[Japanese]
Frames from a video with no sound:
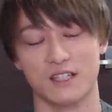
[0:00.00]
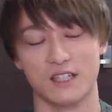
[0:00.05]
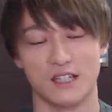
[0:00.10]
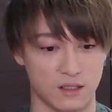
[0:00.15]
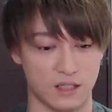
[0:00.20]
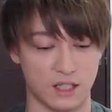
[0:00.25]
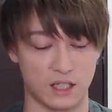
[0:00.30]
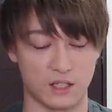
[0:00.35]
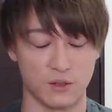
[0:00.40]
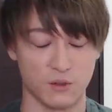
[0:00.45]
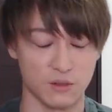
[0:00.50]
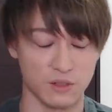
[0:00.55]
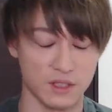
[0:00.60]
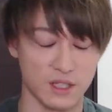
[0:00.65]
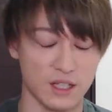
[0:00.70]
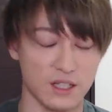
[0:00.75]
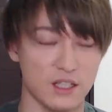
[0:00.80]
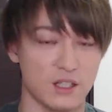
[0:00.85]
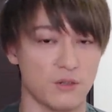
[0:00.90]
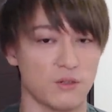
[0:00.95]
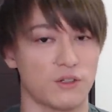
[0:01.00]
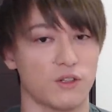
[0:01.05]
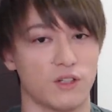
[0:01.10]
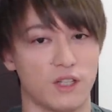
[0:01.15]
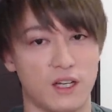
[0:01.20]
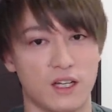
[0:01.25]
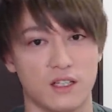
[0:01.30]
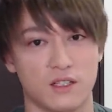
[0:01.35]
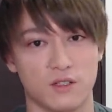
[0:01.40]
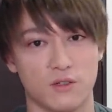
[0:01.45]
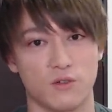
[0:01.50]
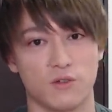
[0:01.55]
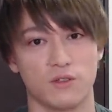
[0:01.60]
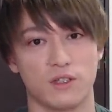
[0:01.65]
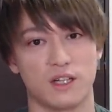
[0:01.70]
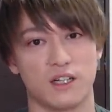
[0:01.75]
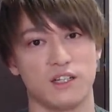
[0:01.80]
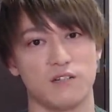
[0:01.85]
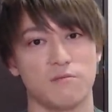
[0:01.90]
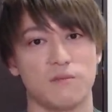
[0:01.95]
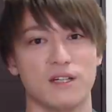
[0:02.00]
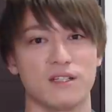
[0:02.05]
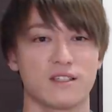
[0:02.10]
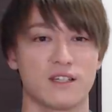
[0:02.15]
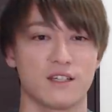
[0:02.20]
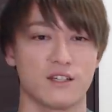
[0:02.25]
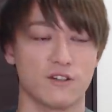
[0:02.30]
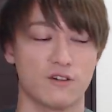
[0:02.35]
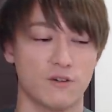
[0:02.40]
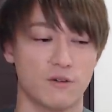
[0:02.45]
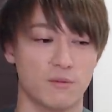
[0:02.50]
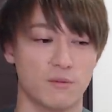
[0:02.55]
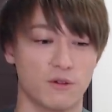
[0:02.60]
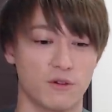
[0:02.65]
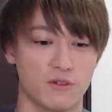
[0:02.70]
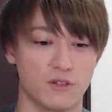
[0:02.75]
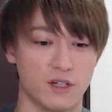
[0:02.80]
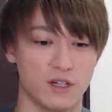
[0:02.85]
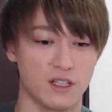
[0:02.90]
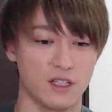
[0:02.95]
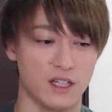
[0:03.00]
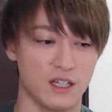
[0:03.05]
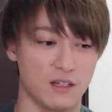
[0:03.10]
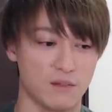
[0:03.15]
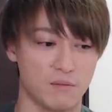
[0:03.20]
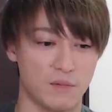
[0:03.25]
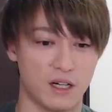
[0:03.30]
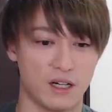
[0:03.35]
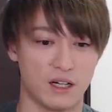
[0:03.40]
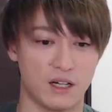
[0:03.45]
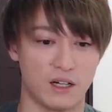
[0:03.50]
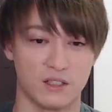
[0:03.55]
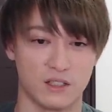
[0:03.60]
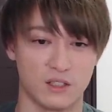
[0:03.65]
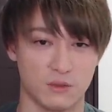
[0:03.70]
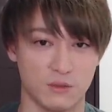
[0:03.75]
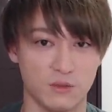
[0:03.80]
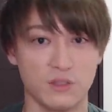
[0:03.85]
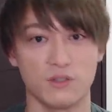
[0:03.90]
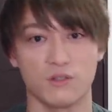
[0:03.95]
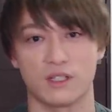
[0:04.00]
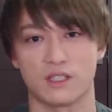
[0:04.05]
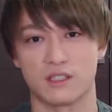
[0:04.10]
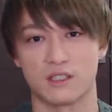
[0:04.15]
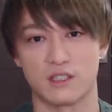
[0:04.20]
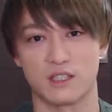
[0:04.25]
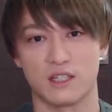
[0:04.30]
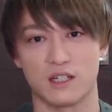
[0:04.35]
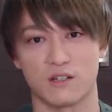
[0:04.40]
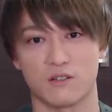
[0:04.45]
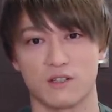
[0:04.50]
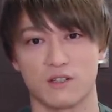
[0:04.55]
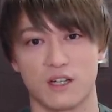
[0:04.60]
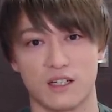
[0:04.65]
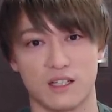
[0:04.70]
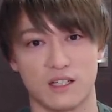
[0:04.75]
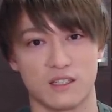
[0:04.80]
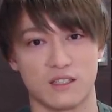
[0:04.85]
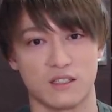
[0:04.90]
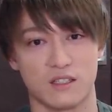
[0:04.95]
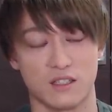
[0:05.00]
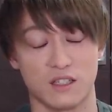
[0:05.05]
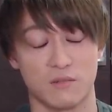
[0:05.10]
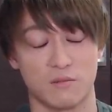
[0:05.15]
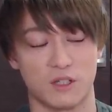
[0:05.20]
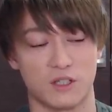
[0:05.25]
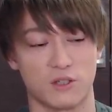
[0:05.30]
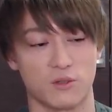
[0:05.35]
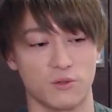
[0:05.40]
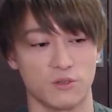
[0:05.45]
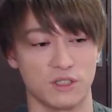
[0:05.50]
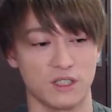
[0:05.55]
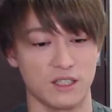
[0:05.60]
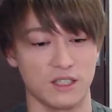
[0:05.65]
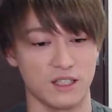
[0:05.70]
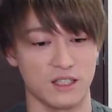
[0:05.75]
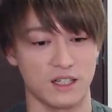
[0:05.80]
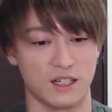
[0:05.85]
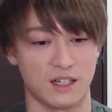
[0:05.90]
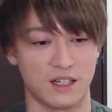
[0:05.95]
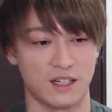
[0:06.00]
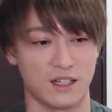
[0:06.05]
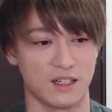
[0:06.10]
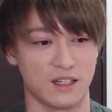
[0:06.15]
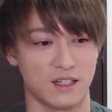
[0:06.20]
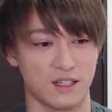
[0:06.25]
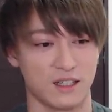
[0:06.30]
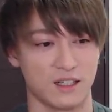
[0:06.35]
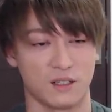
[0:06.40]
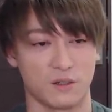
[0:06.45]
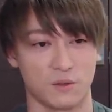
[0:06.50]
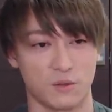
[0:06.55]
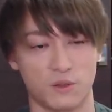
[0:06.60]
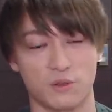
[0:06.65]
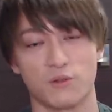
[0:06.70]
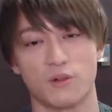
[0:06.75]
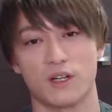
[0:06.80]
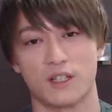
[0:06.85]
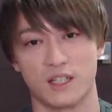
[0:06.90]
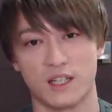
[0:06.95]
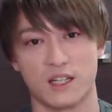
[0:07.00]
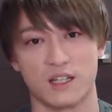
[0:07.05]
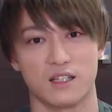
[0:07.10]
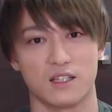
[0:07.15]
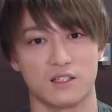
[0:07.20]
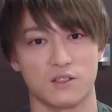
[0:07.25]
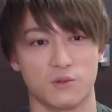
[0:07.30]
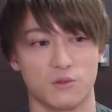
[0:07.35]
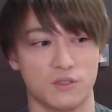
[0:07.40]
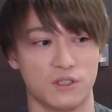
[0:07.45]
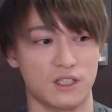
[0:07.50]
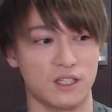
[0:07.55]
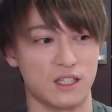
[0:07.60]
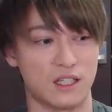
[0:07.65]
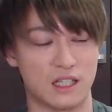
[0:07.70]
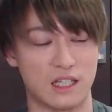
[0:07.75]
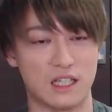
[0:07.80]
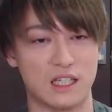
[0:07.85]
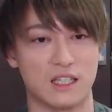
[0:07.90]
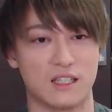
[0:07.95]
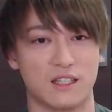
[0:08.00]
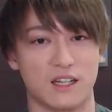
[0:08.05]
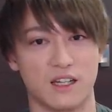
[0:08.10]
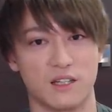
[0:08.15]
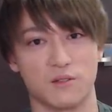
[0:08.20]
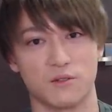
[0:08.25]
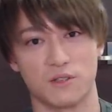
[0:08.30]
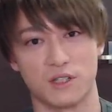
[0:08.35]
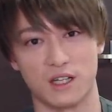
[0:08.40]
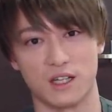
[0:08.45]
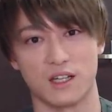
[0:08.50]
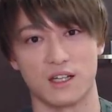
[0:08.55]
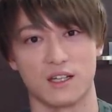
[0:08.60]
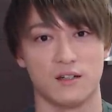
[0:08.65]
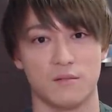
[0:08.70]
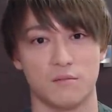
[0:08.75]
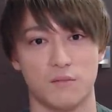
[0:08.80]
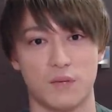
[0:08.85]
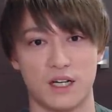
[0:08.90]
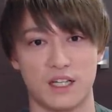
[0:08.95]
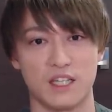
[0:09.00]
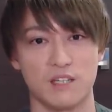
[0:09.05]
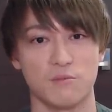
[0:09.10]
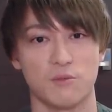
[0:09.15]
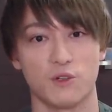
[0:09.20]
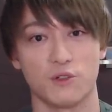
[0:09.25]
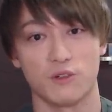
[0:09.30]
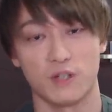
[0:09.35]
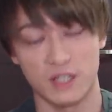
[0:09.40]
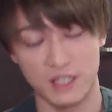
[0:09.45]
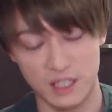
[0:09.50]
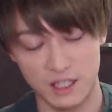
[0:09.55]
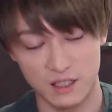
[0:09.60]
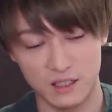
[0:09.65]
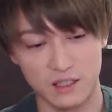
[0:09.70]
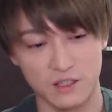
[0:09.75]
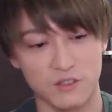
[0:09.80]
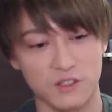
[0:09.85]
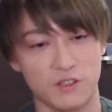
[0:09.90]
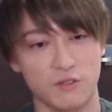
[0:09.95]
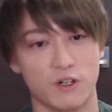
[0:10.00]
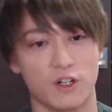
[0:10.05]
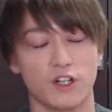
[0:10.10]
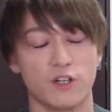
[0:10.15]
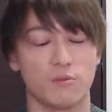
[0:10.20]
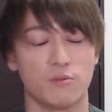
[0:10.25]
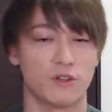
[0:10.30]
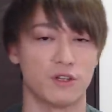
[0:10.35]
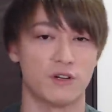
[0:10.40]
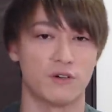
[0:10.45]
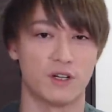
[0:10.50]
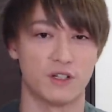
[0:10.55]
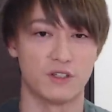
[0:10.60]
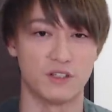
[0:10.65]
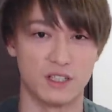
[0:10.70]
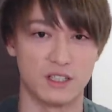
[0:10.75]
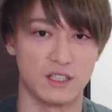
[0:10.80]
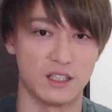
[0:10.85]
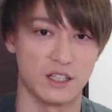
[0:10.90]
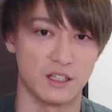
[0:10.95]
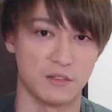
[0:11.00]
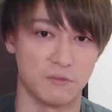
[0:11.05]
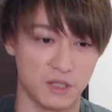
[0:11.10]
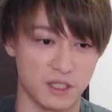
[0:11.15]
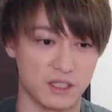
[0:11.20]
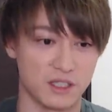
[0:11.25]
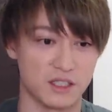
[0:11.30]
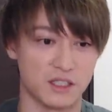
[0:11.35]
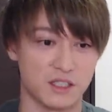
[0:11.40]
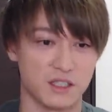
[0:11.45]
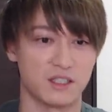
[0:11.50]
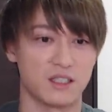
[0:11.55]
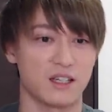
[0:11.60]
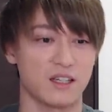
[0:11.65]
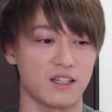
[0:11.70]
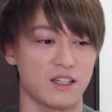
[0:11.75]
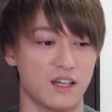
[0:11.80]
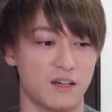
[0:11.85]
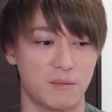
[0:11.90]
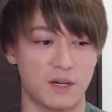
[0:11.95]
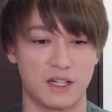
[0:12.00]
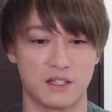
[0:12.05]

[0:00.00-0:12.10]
で、極端に言うとね、そうなりますけど、僕はね、まあ、嘘はつきたくないですし、まあ正直なことはね、正直に言いたいので、まあいいものはいいっていうし、悪いものは悪いって言いますし、ただまあ